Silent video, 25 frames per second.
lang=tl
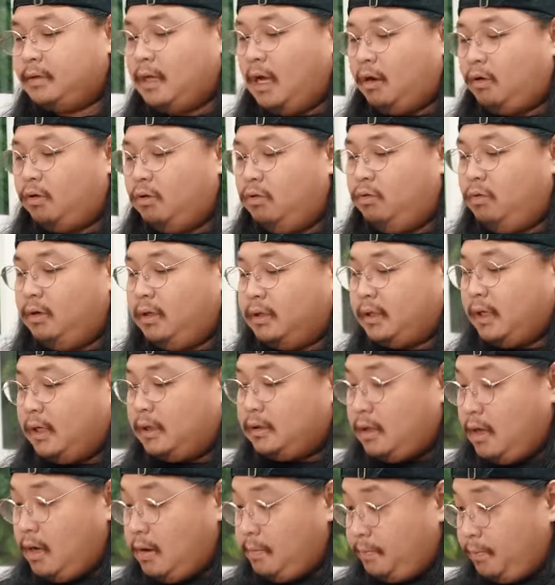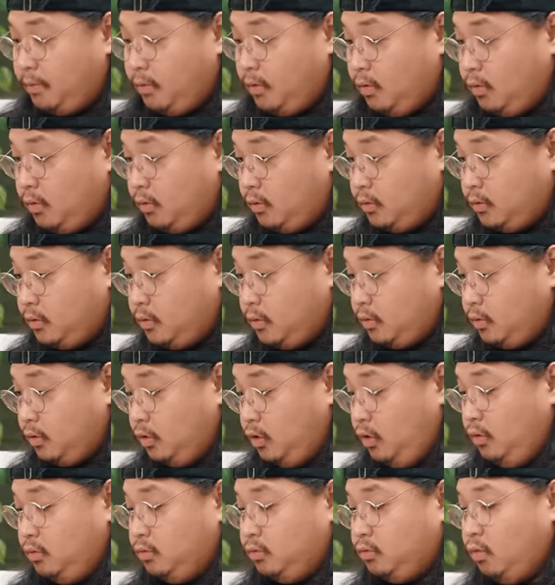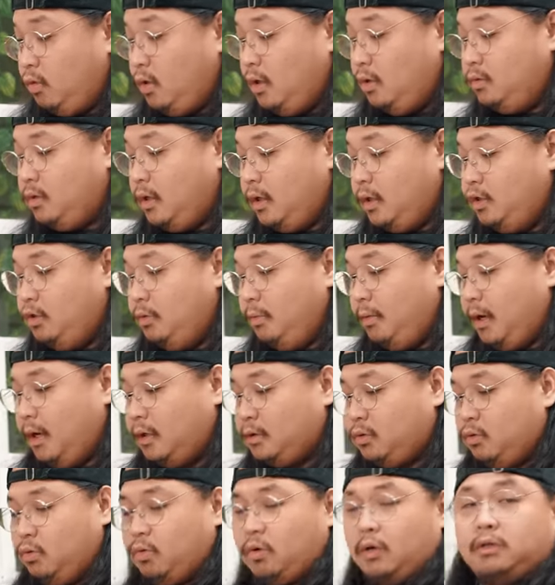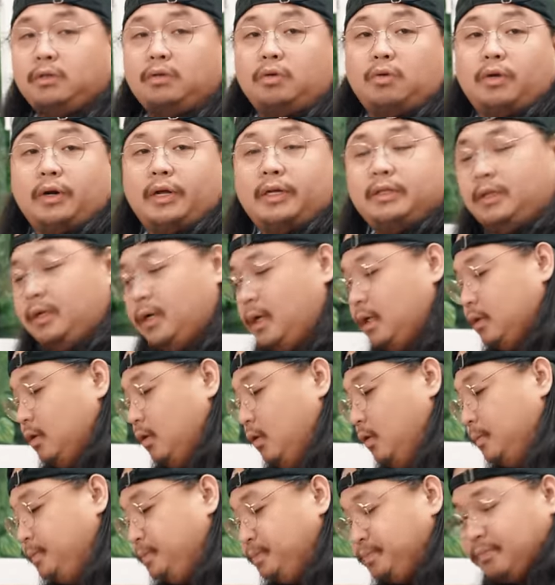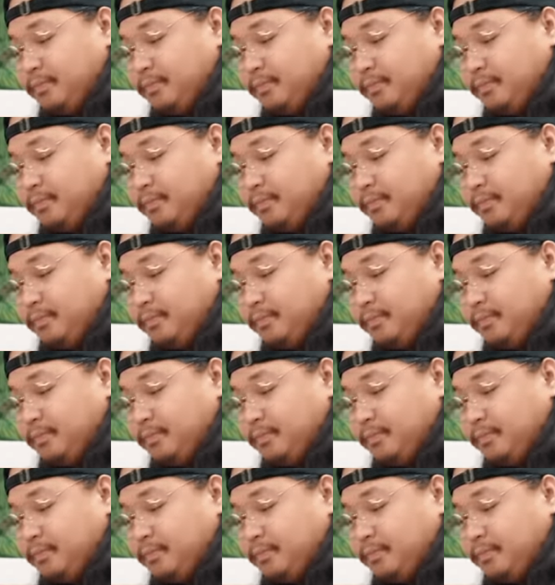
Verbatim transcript: Nakulo na siya. Tapos, yun, tulaw na rin yung mga asukal. So, ready na to.